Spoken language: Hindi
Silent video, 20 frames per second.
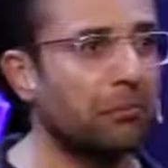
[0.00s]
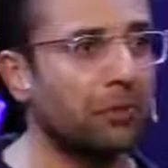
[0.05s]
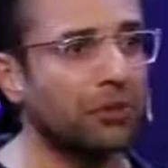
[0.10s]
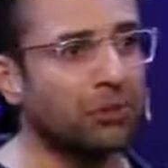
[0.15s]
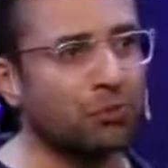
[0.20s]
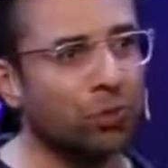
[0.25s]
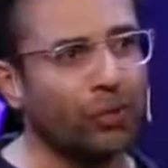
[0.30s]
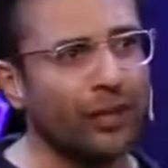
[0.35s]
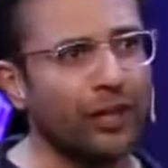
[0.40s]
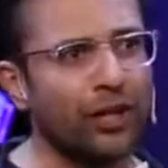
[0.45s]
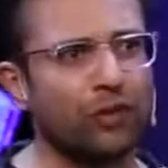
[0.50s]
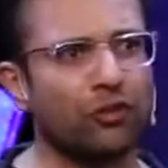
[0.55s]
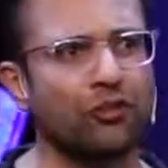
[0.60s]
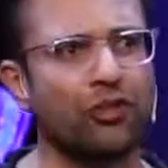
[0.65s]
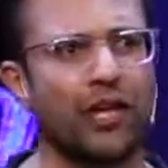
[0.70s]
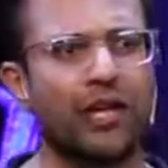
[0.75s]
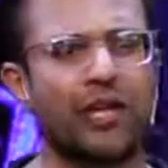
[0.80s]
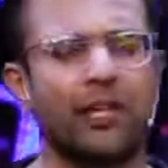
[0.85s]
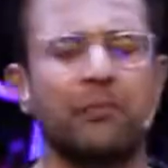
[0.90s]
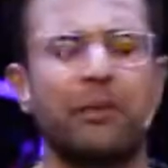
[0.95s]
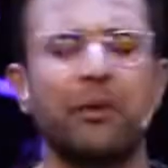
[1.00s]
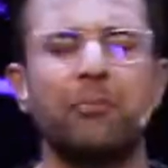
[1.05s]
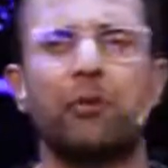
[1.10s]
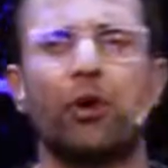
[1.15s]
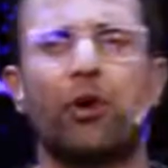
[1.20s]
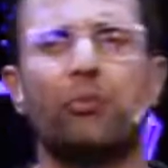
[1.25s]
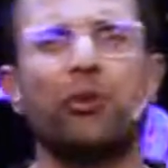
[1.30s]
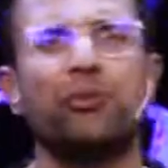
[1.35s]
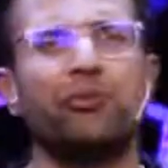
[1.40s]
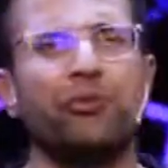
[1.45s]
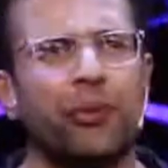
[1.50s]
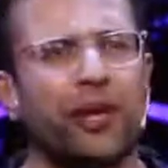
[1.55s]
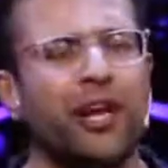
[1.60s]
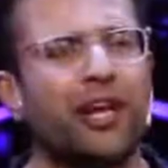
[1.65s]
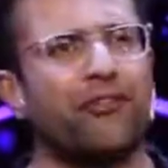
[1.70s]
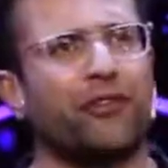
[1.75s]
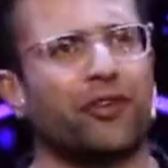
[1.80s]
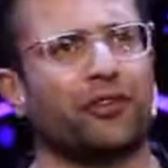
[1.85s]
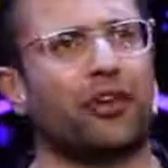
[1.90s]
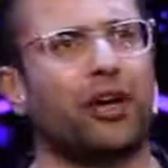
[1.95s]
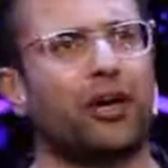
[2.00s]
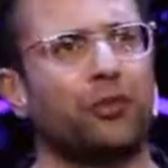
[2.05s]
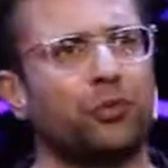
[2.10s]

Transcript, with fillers: बट द मोमेंट यू से कि मैं प्रॉब्लम्स में नहीं फंसा